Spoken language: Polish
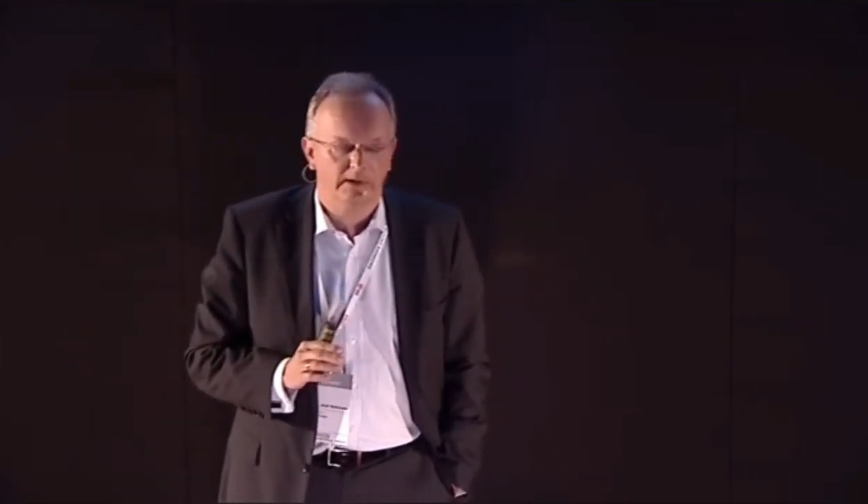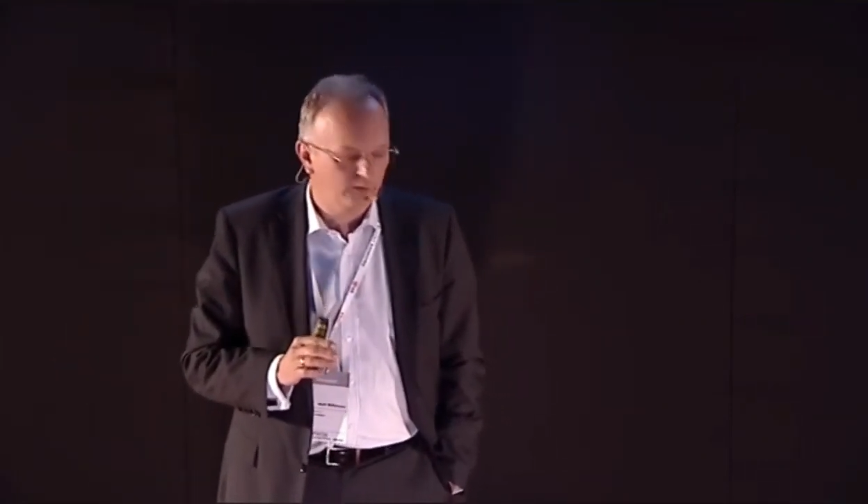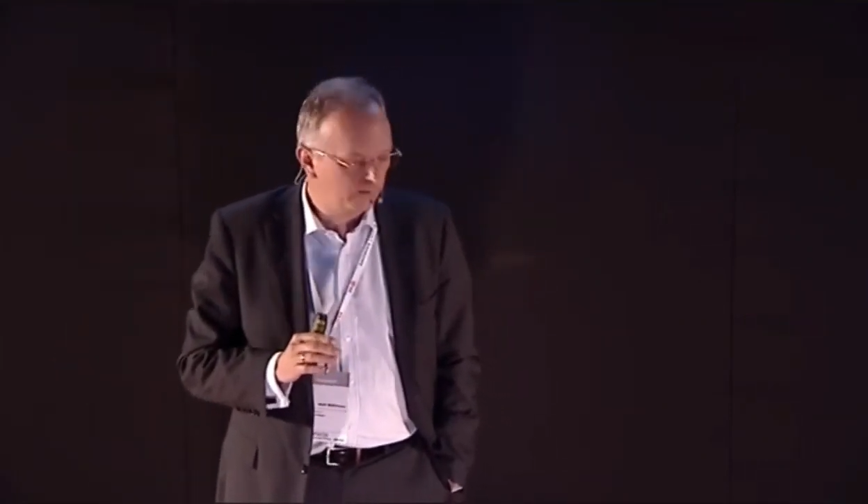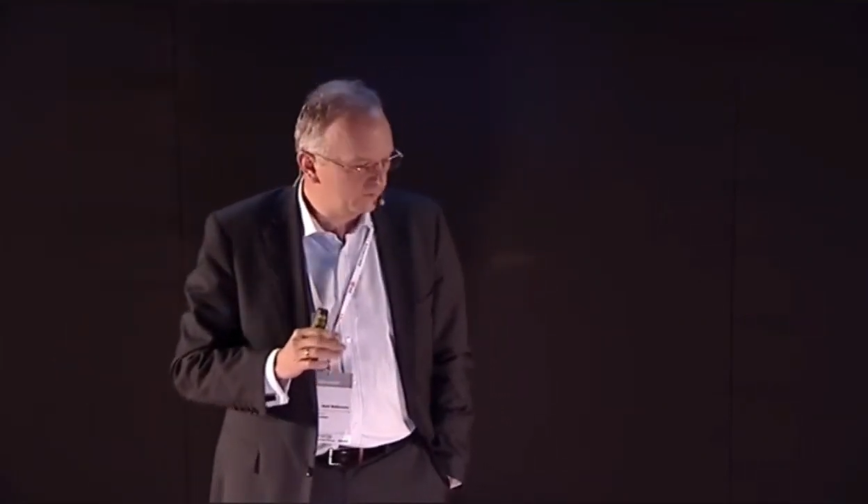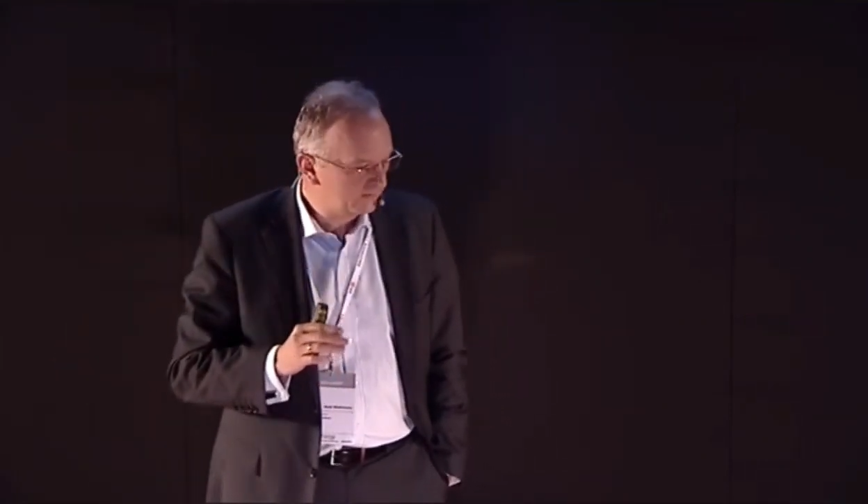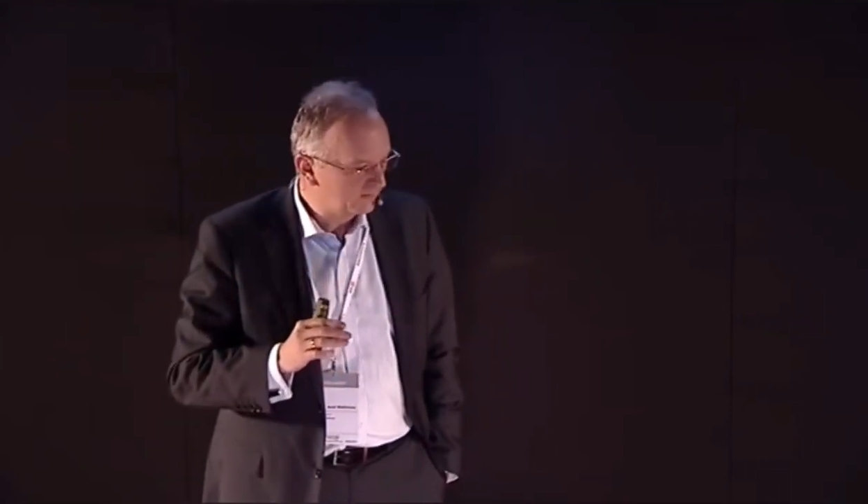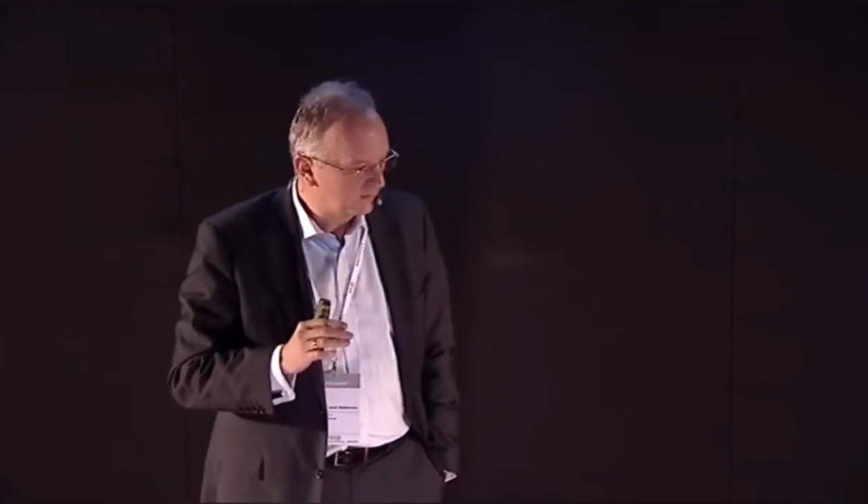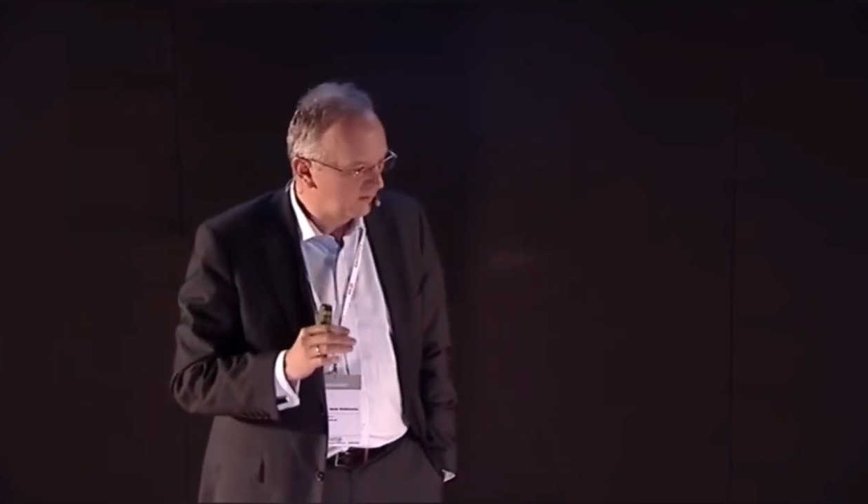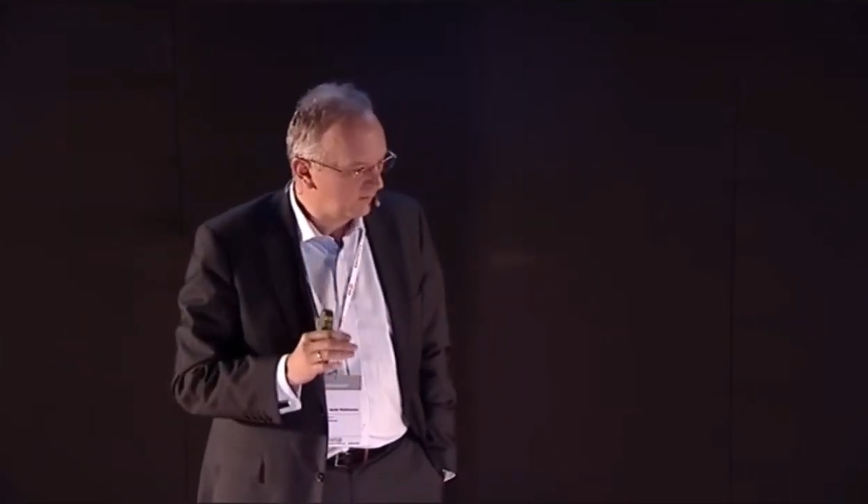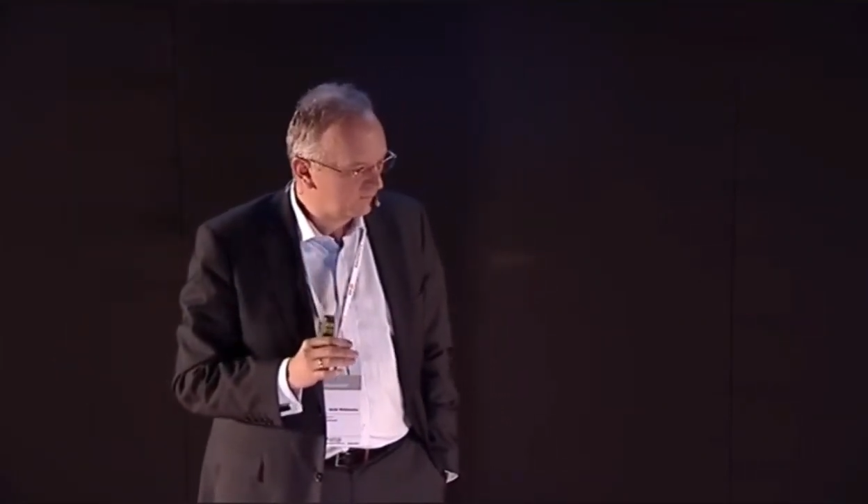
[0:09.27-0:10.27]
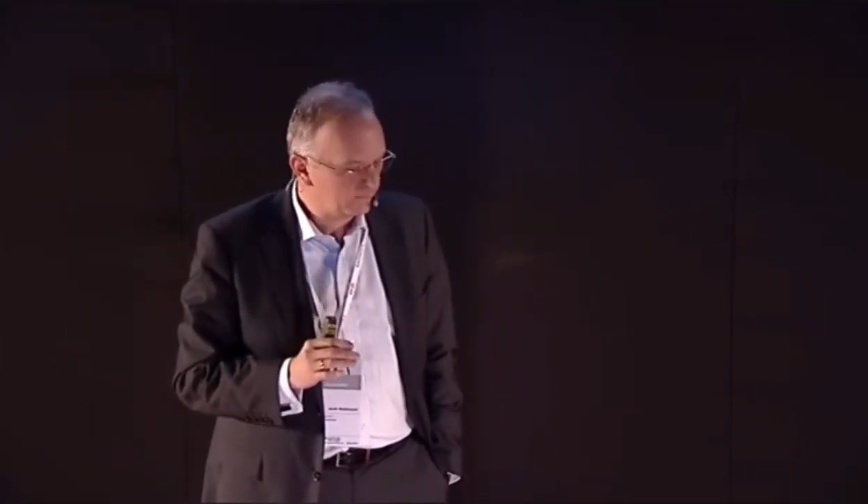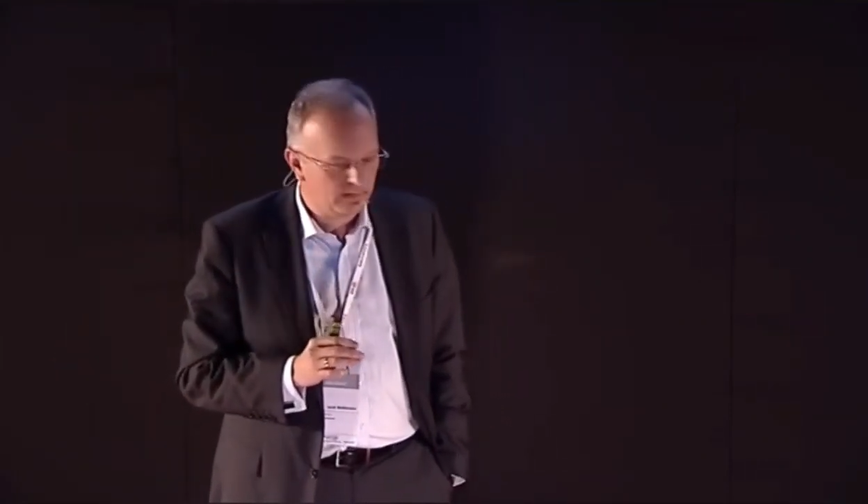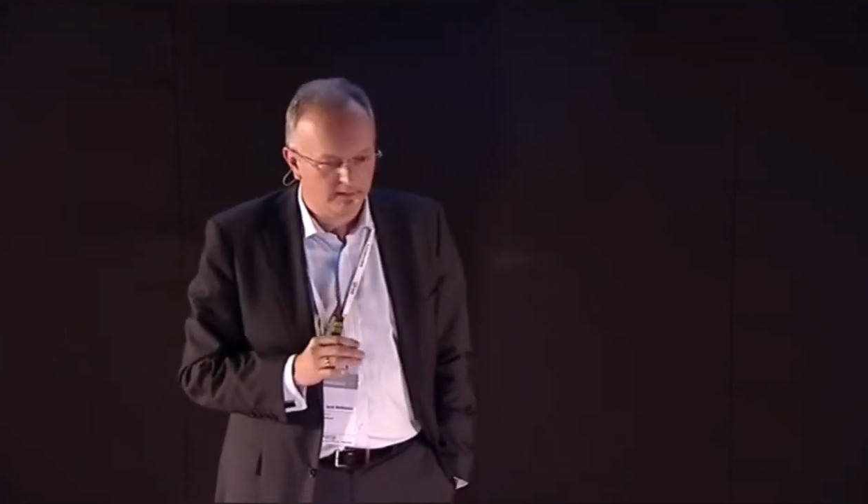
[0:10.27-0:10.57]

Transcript: gdzie wszystko mm,